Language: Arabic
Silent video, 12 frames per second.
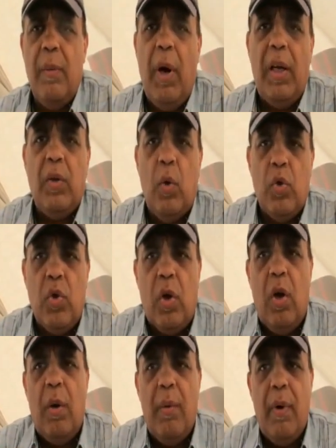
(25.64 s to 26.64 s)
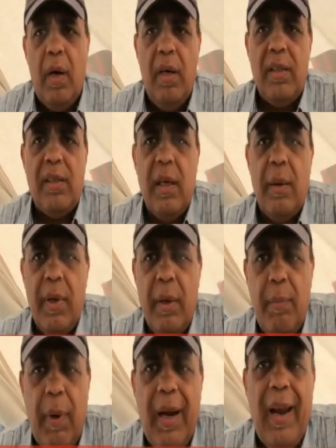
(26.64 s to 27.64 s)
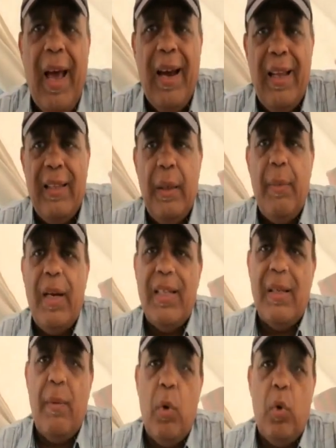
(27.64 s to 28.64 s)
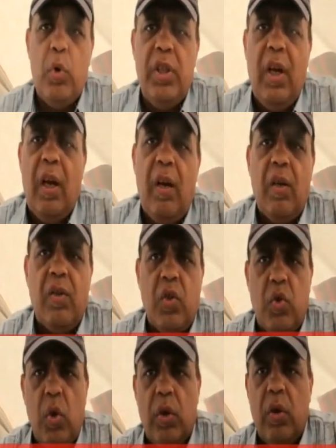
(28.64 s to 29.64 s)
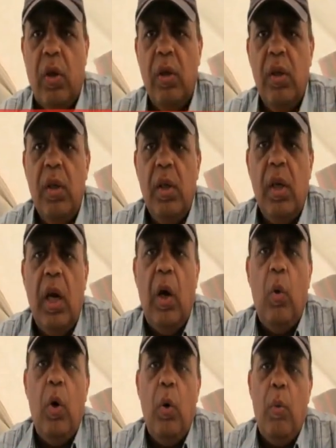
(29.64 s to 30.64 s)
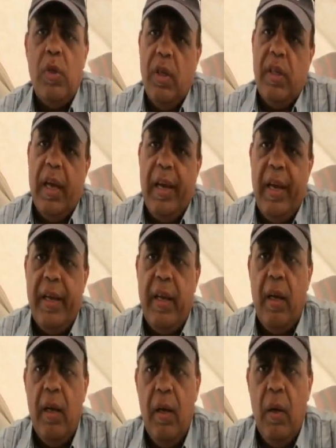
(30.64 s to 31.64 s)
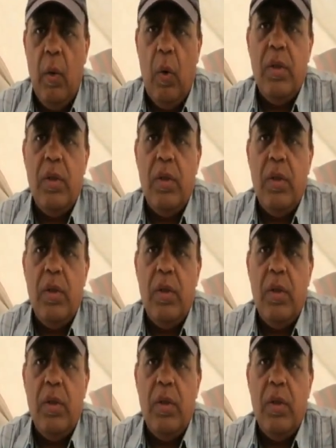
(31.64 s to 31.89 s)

بعض الوزراء لسه من البلاعه القديمه لسه موجودين على راس السلطه زي مين؟ اولهم وزير داخليه آه.